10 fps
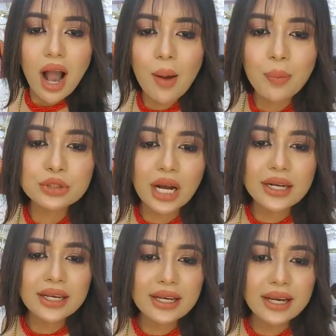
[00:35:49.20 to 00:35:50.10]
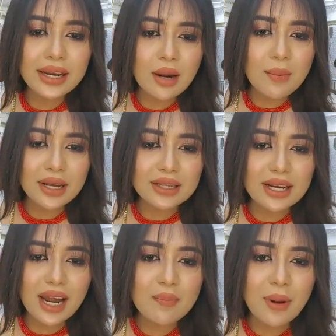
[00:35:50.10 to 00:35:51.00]
আপু জানি এটা
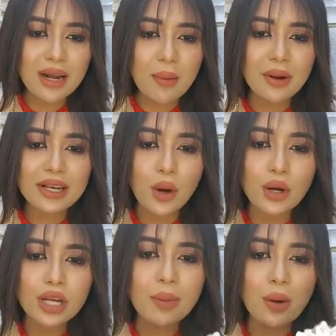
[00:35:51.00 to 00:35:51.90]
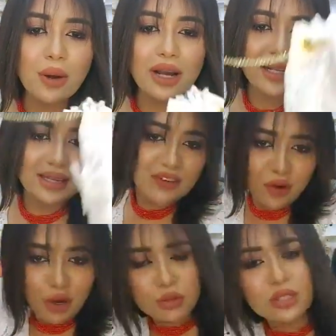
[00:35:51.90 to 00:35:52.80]
মায়েদের লাইভ বাট আপনাকে অনেক ভালো লাগে তাই
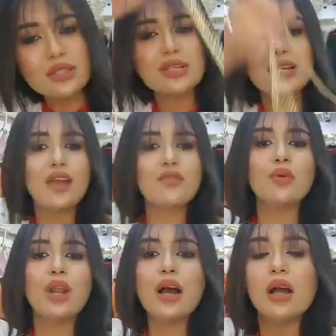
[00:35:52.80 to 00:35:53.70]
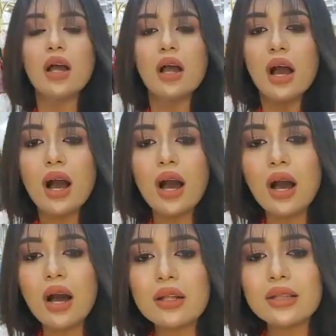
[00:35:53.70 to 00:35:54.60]
ফলো দিচ্ছি গুলা
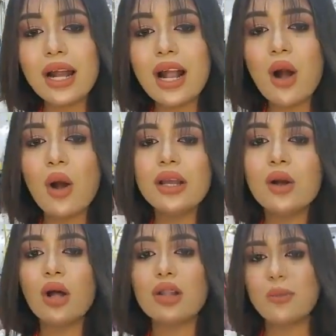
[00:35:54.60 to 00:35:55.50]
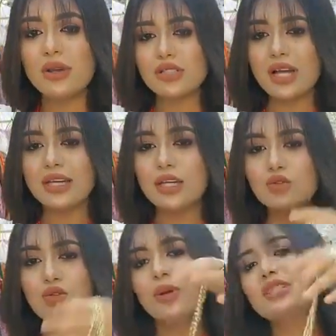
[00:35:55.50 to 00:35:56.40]
দেখা হয় অল দা বেস্ট থ্যাংক
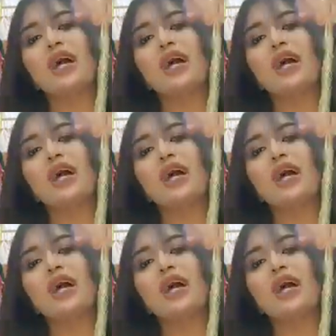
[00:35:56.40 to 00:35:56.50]
ইউ সো মাচ